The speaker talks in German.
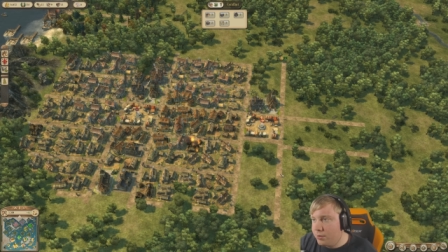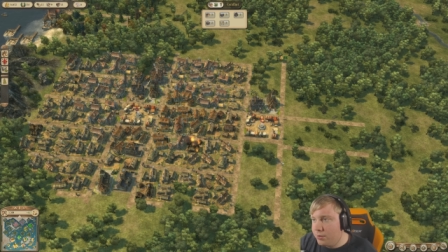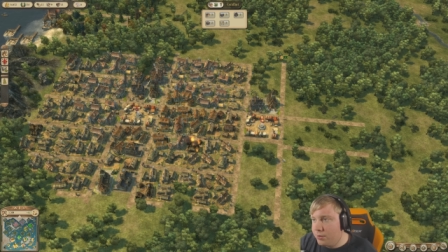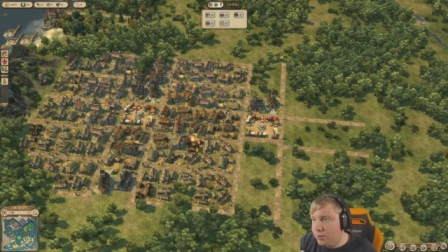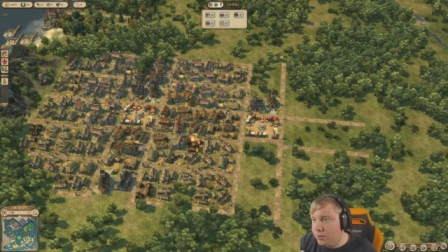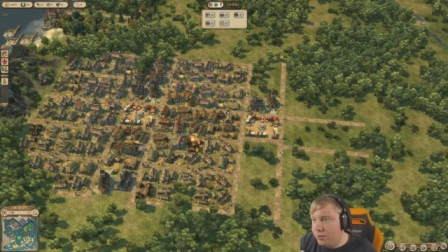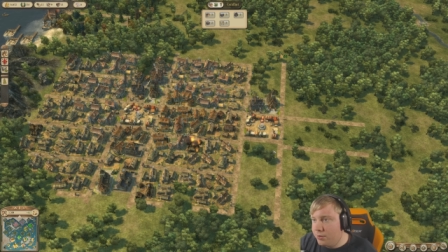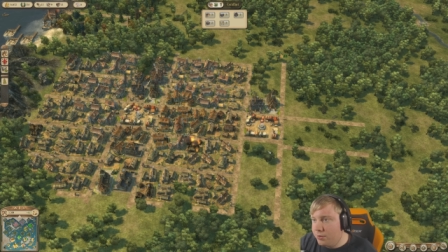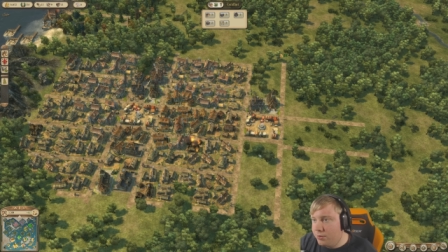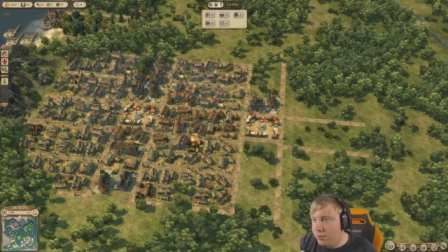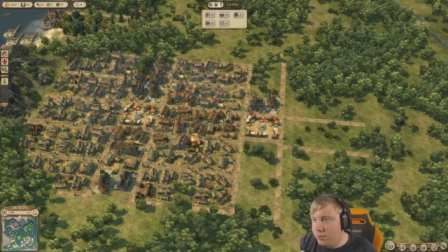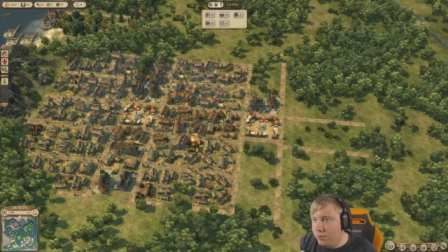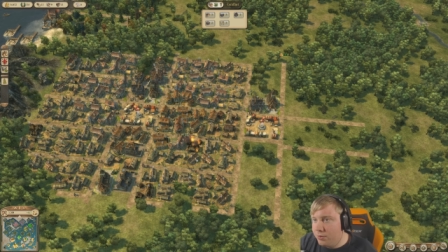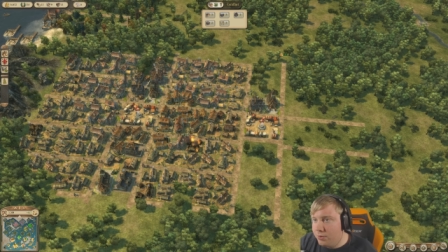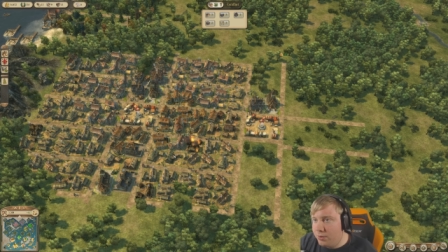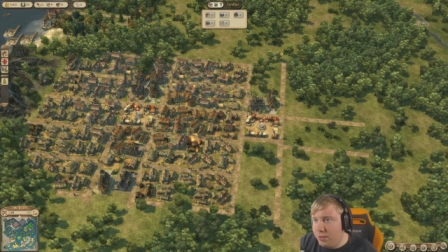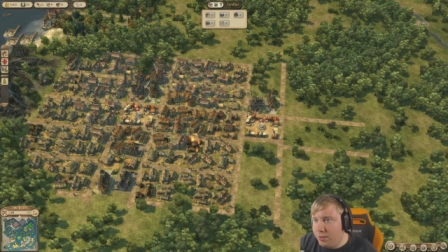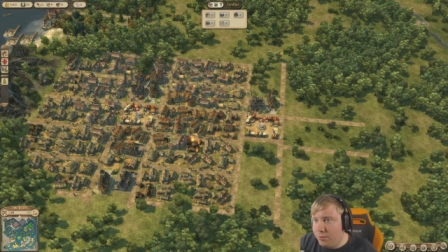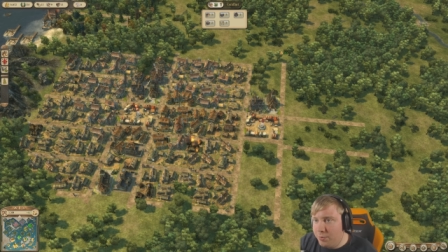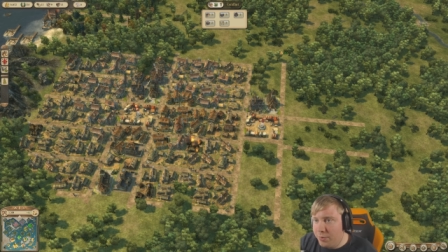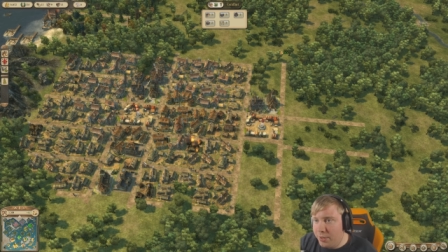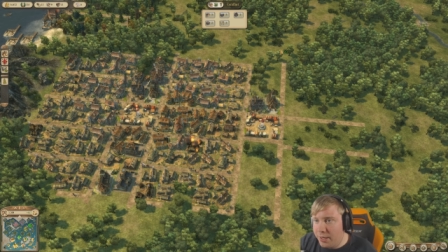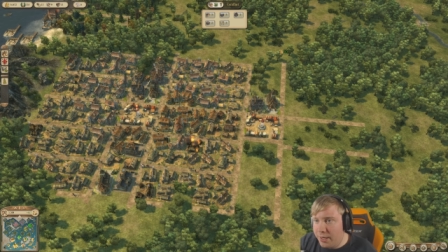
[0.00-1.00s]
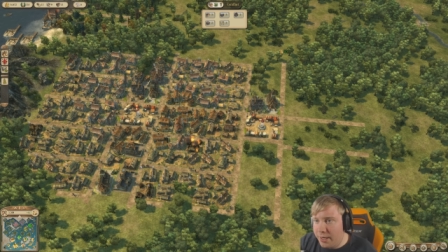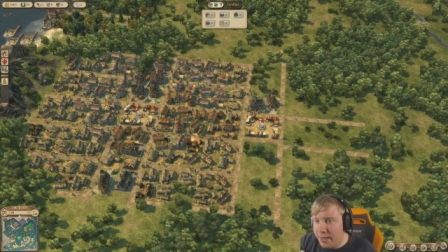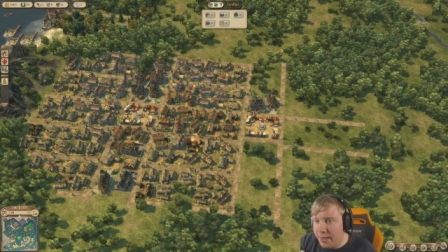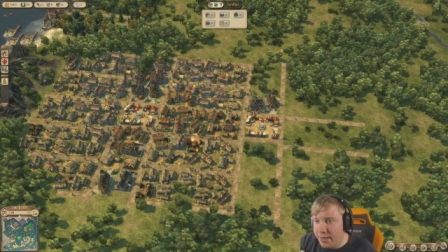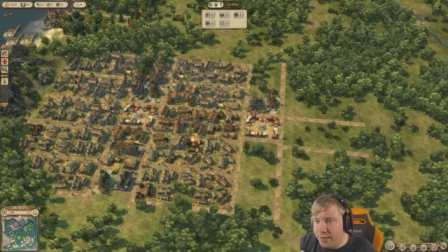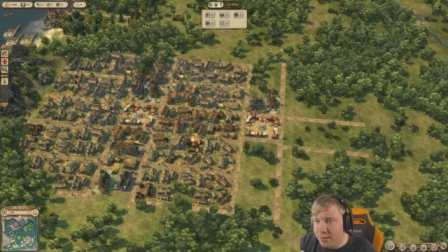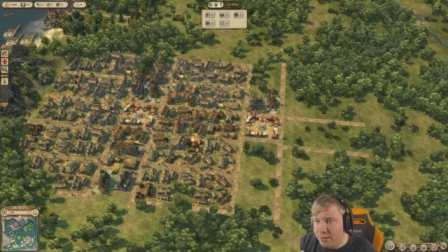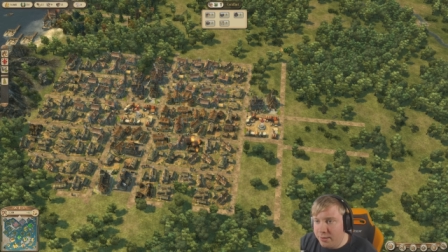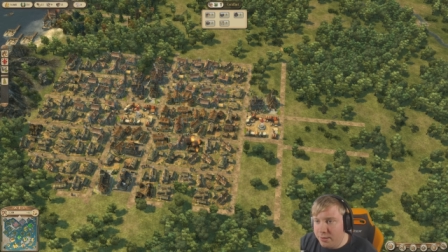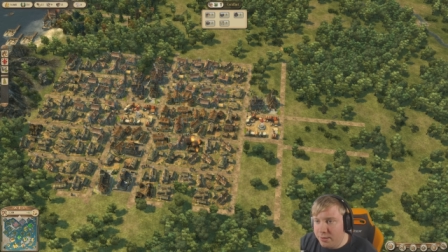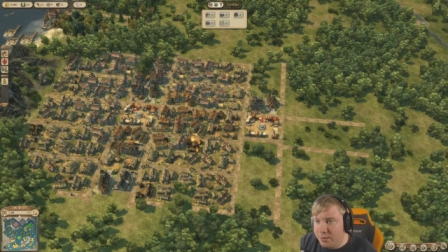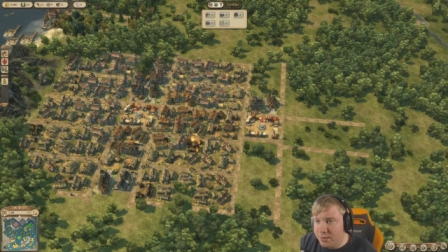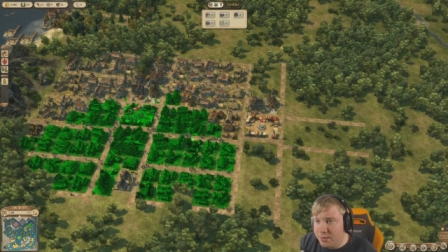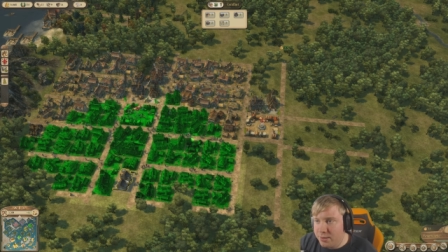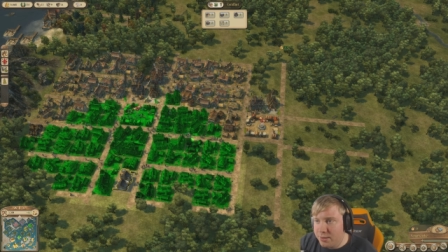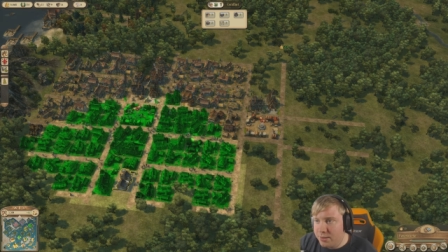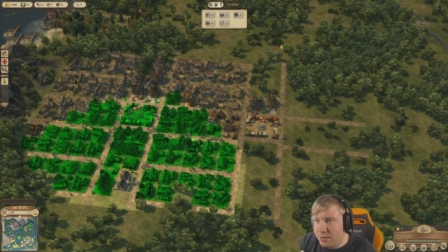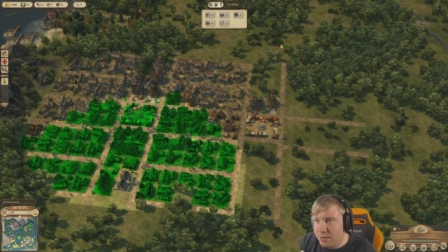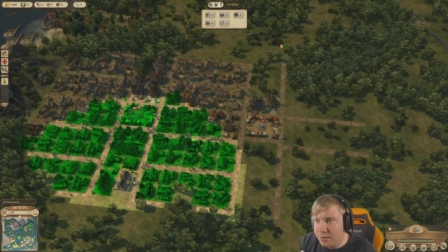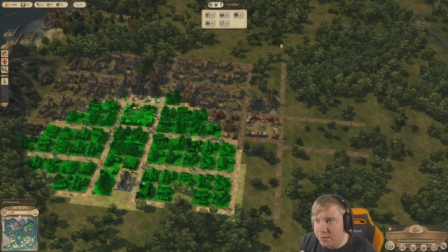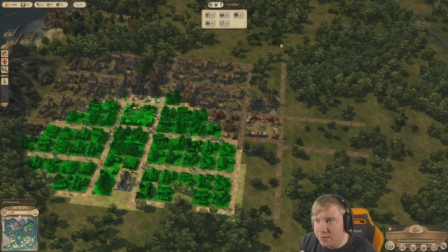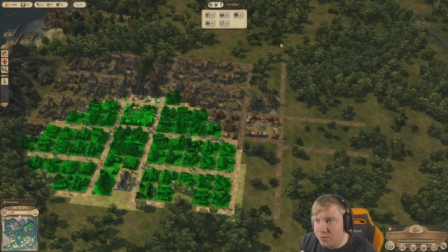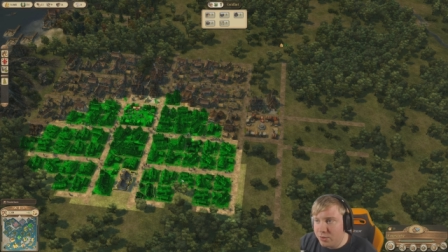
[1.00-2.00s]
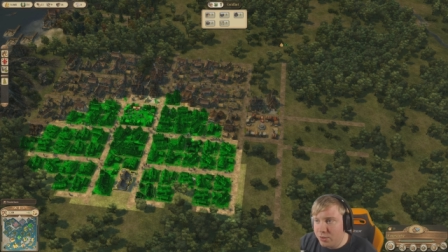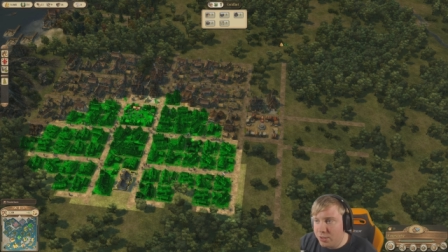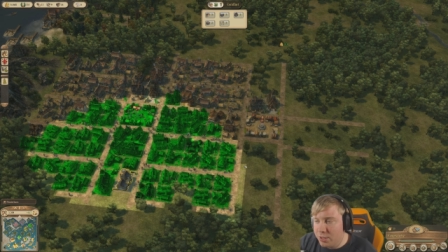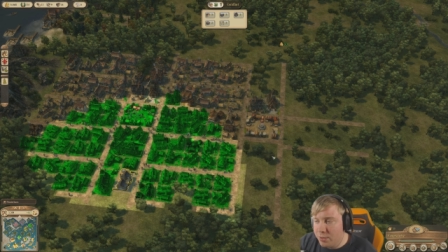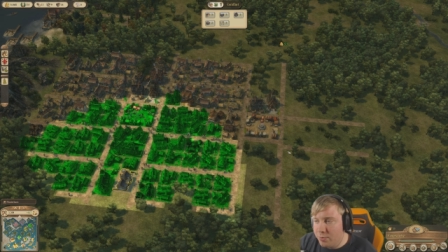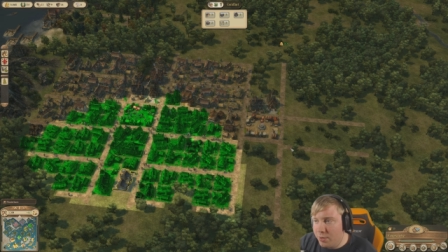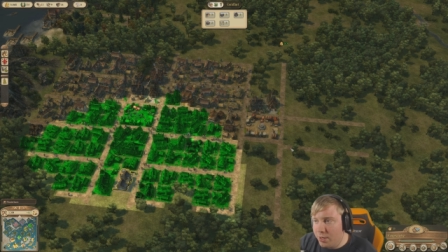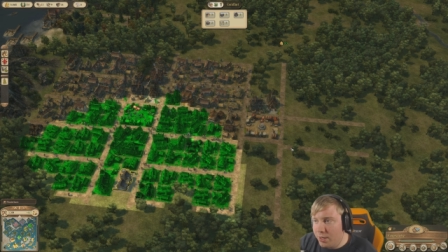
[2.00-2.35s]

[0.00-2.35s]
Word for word: So, hier brennt's. Das sollte